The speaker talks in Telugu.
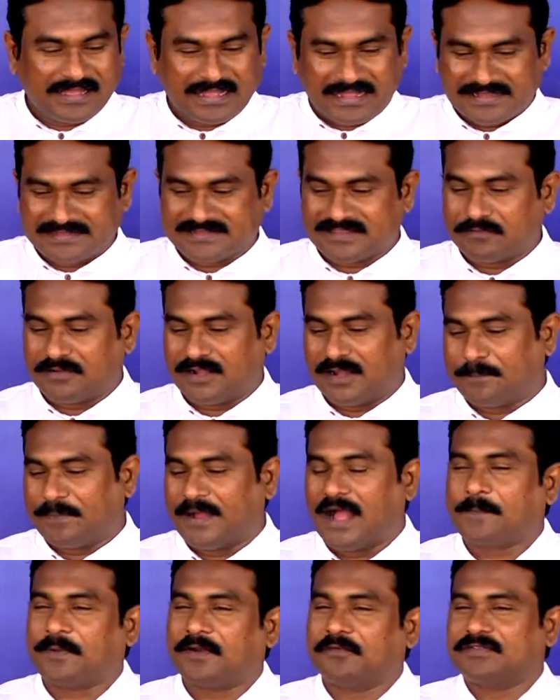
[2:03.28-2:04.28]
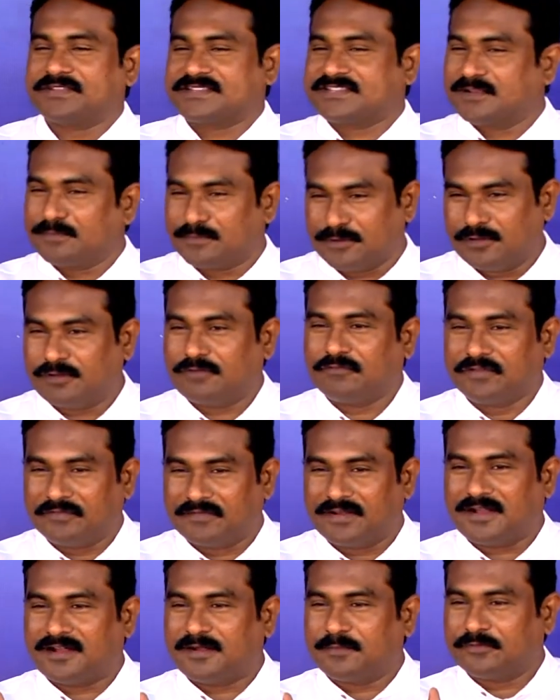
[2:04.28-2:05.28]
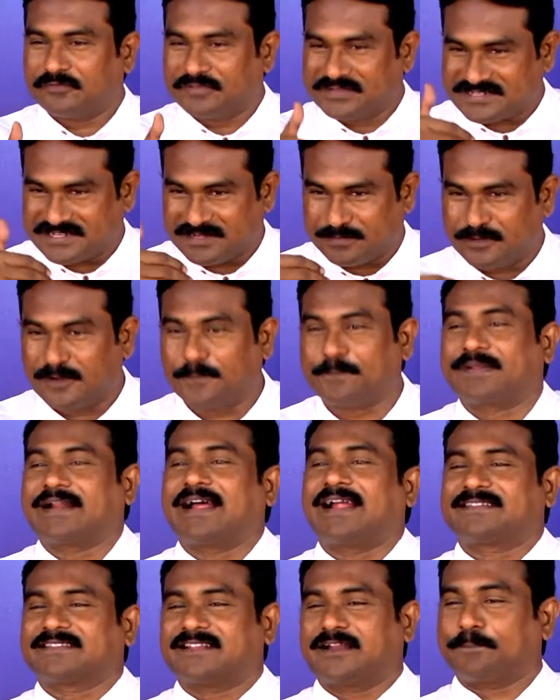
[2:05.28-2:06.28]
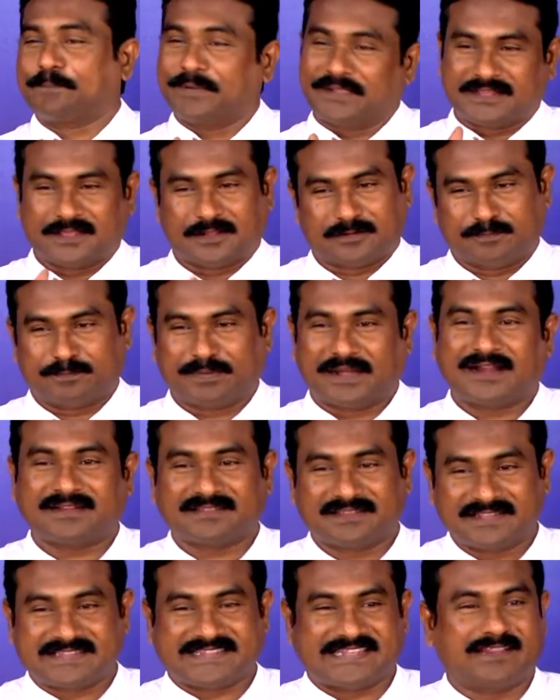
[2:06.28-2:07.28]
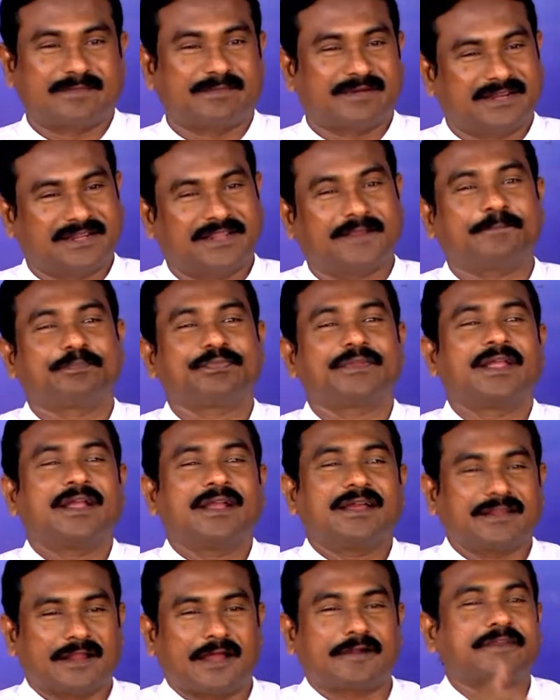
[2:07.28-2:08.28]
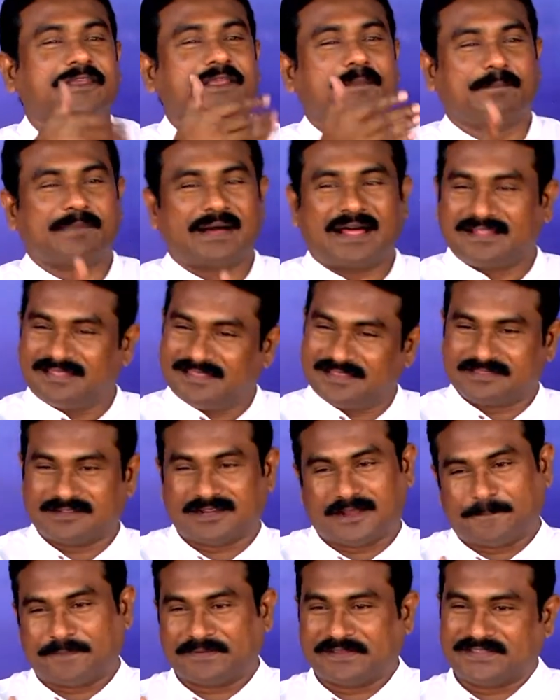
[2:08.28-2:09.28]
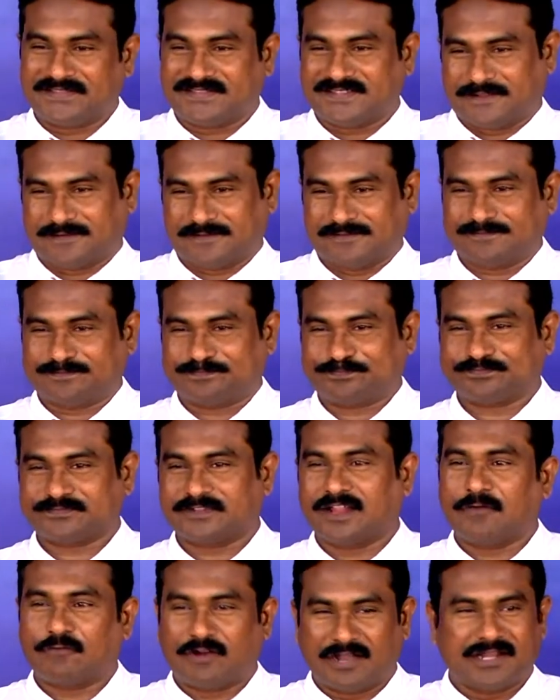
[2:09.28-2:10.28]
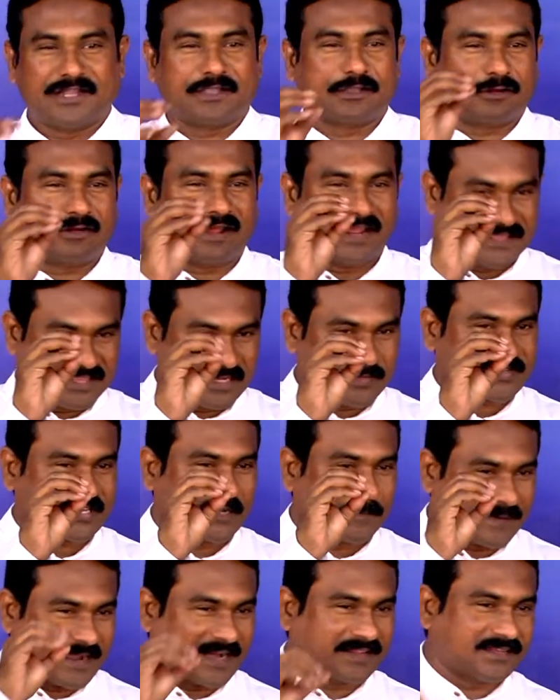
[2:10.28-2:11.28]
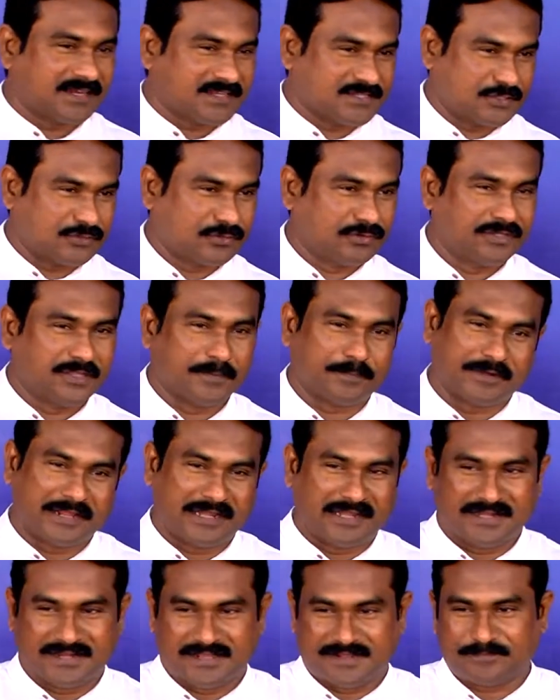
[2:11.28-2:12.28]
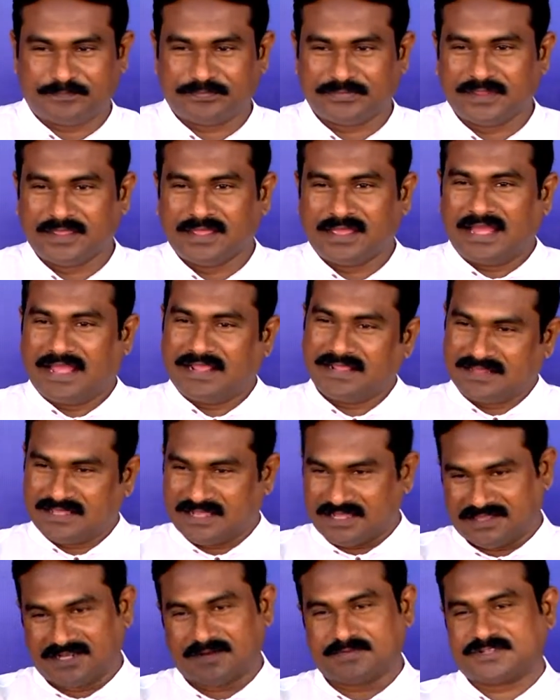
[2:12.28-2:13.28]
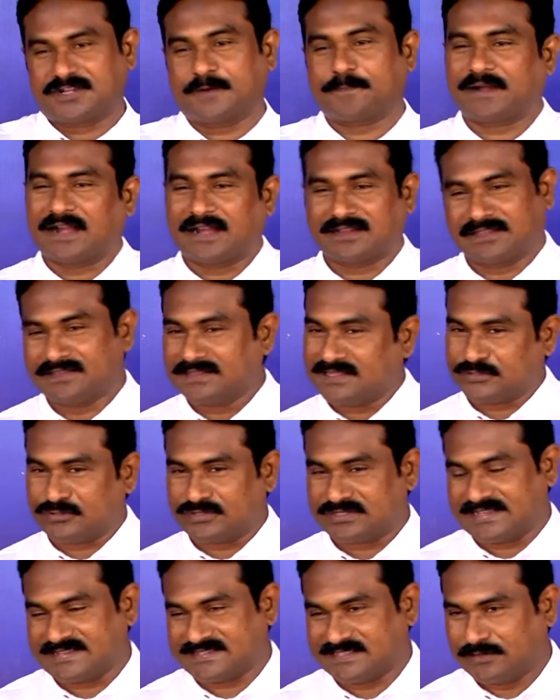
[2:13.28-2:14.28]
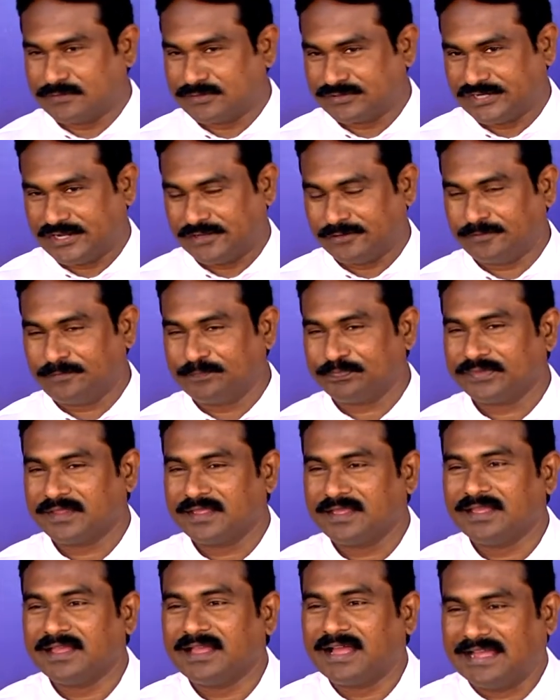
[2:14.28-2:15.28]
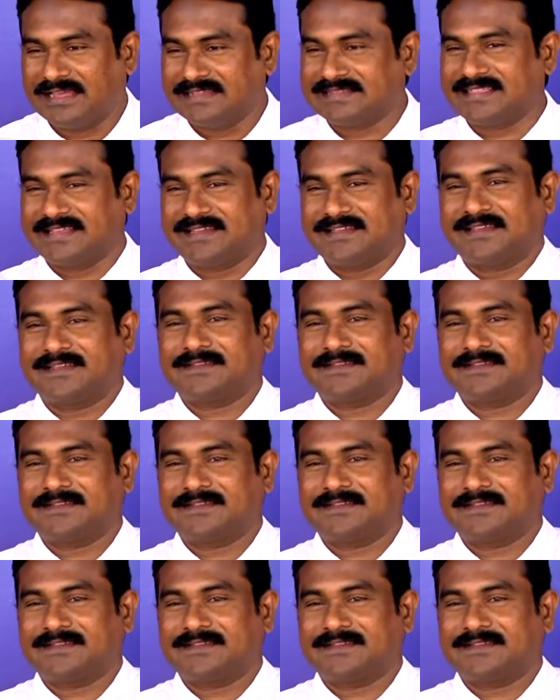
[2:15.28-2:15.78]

అయితే వాళ్ళ పాప విషయంలో వివాహం విషయంలో ప్రార్థన పెట్టారు ప్రార్థన చేయమని నాకు ఈ బాధ్యతను అప్పగించారు వాళ్ళ ఇంటిలో ఐదు నిమిషాలు ప్రార్థనే జరుగుద్ది ఇప్పుడు వెళ్ళిన ఐదే ఐదు నిమిషాలు ప్రార్థన చేసి వచ్చేస్తూ ఉంటాను అయితే